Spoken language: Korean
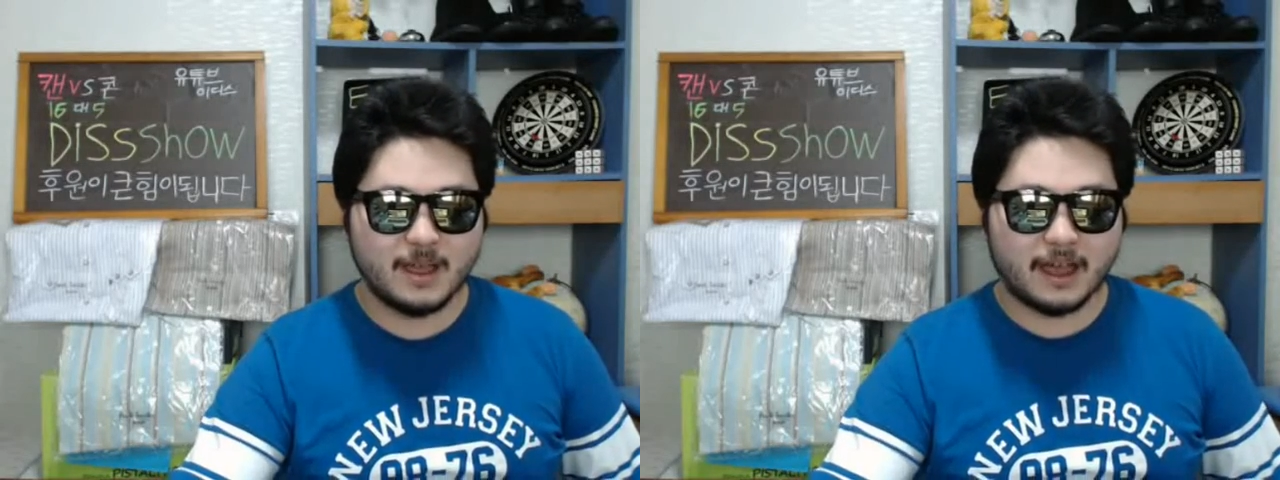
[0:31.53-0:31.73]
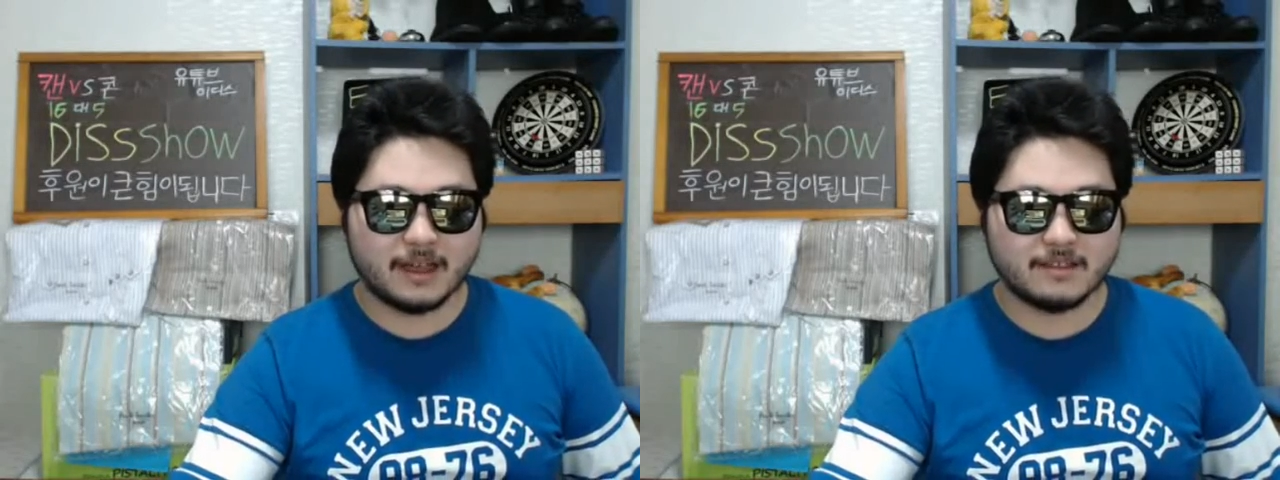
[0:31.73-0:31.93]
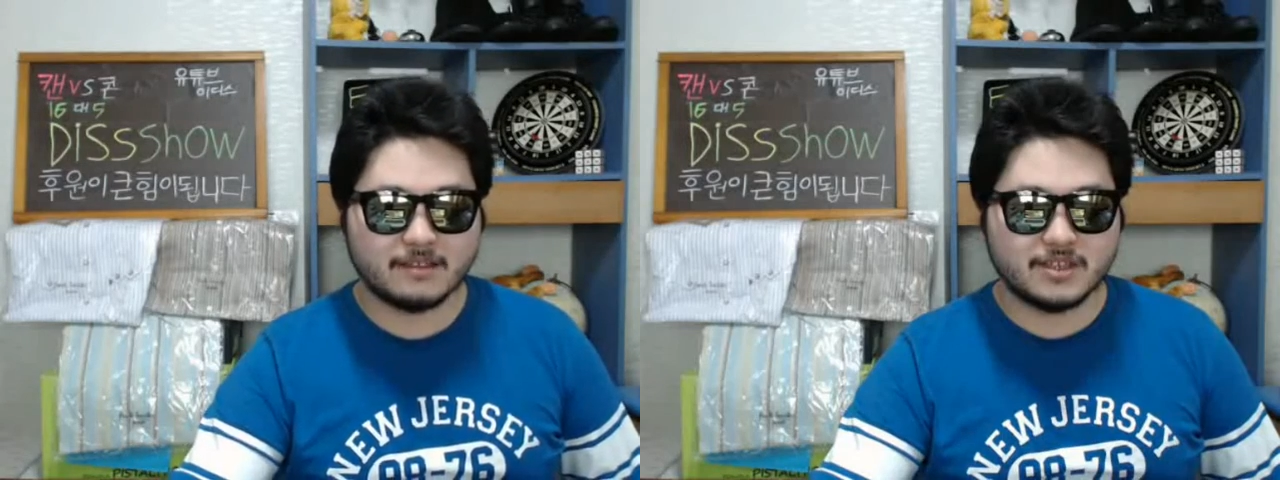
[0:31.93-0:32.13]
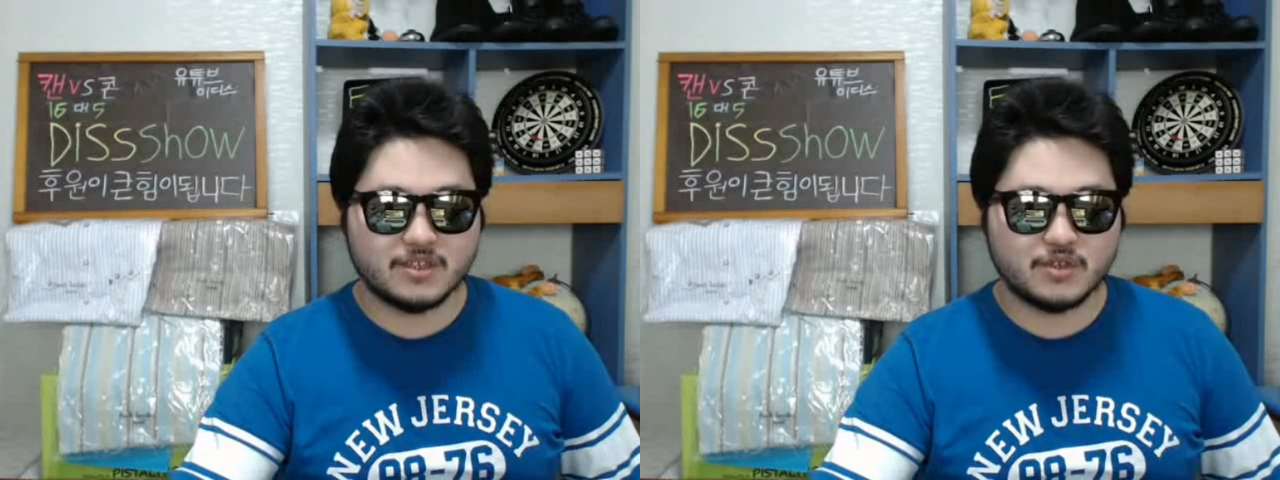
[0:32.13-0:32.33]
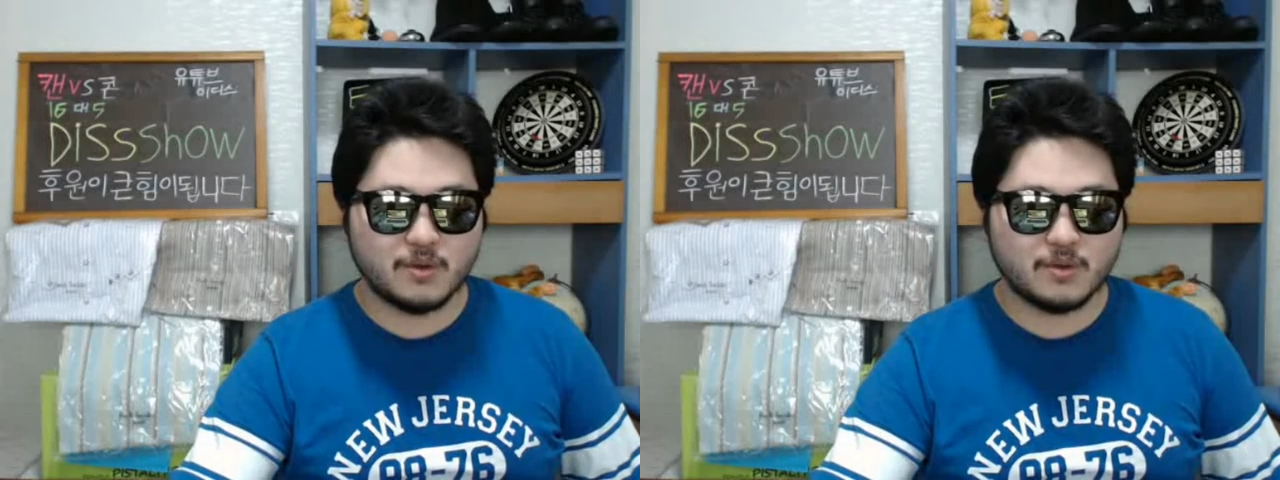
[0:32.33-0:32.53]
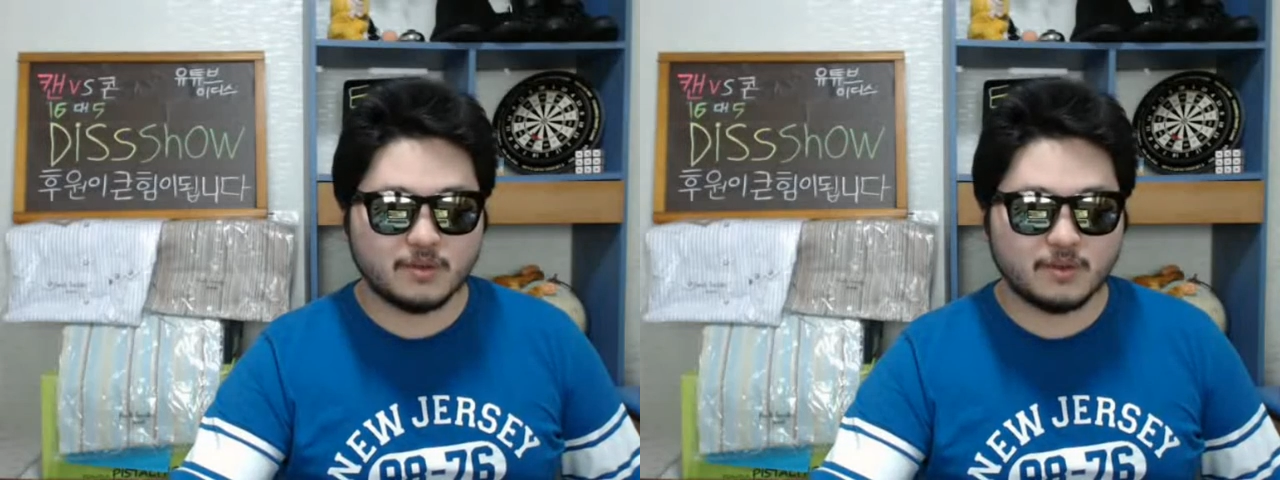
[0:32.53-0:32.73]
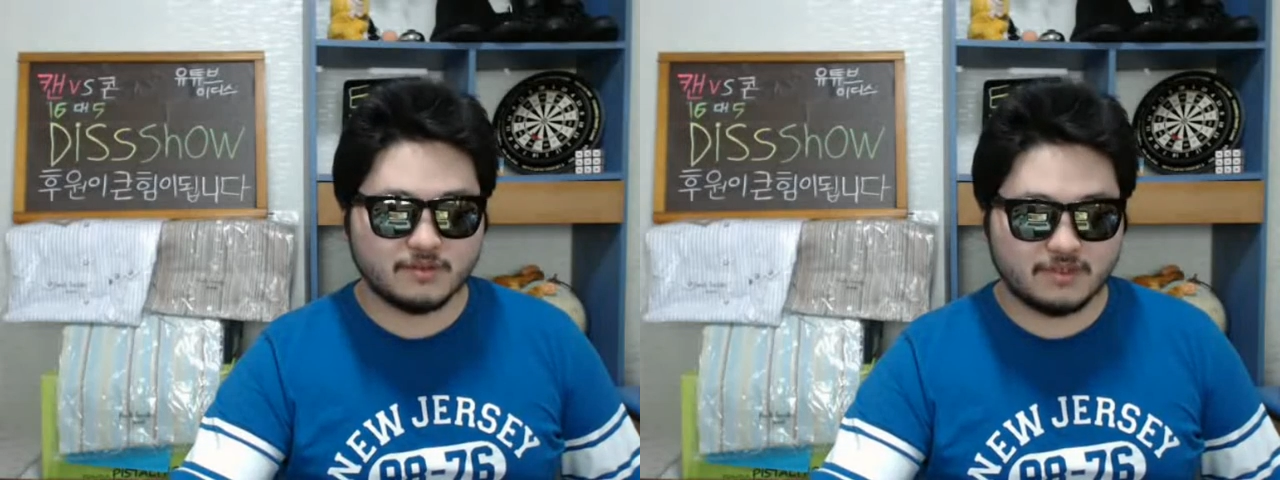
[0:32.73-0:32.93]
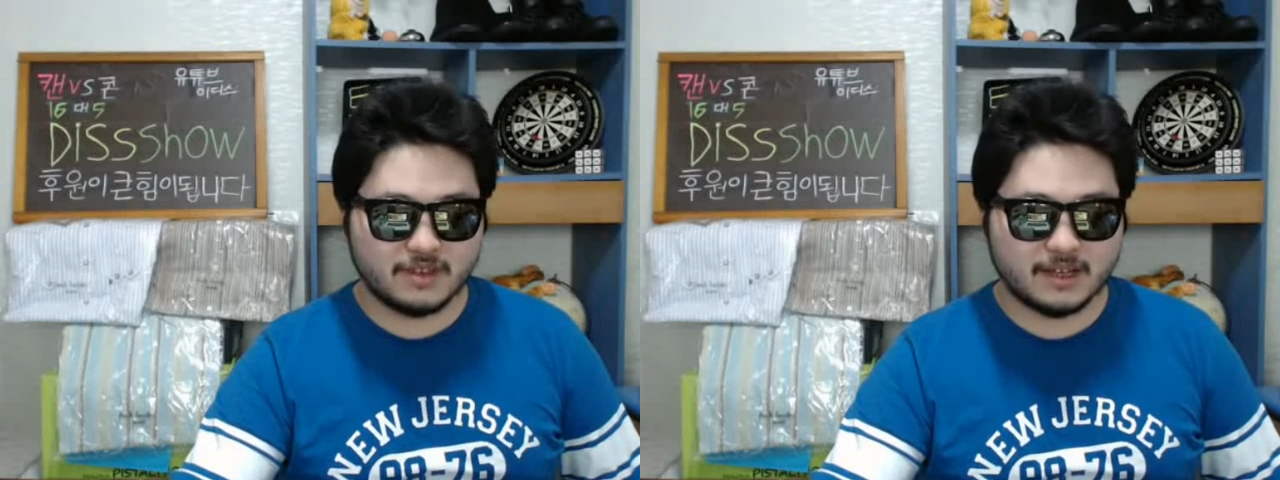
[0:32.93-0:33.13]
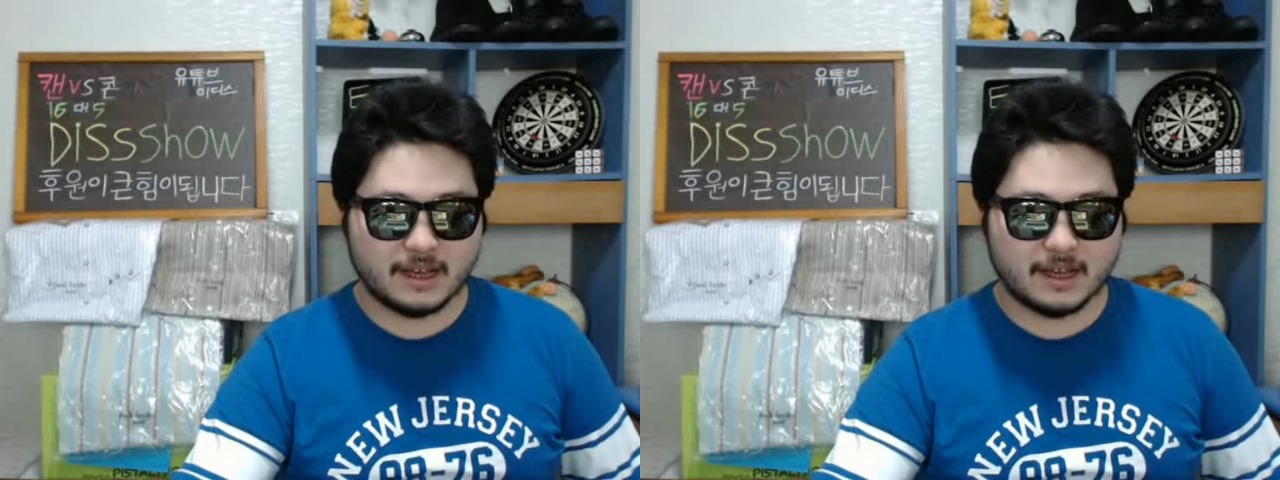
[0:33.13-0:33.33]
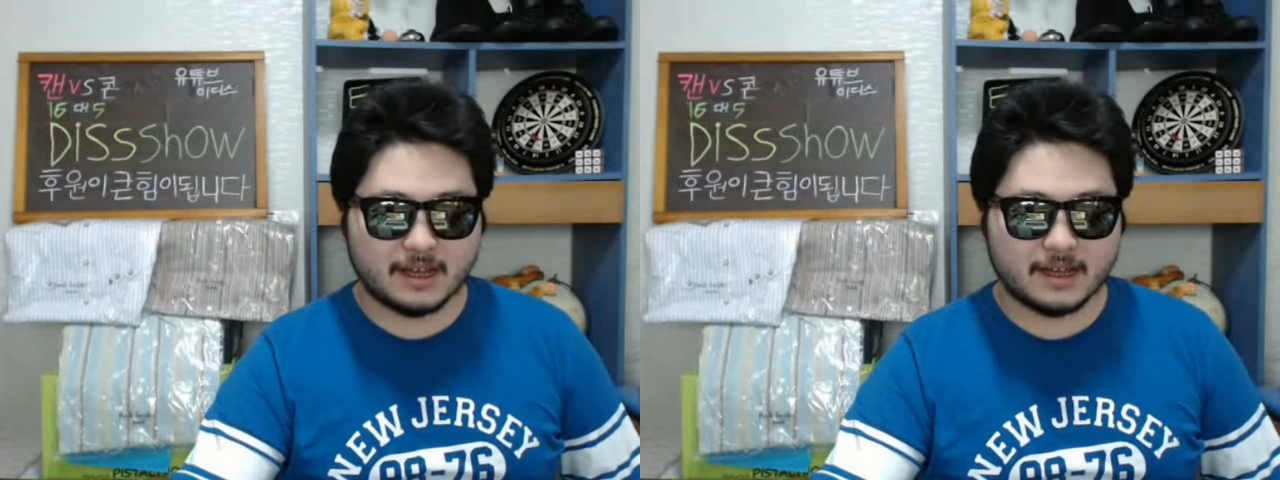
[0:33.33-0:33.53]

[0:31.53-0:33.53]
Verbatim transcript: 아 근데 이 정도는 우리가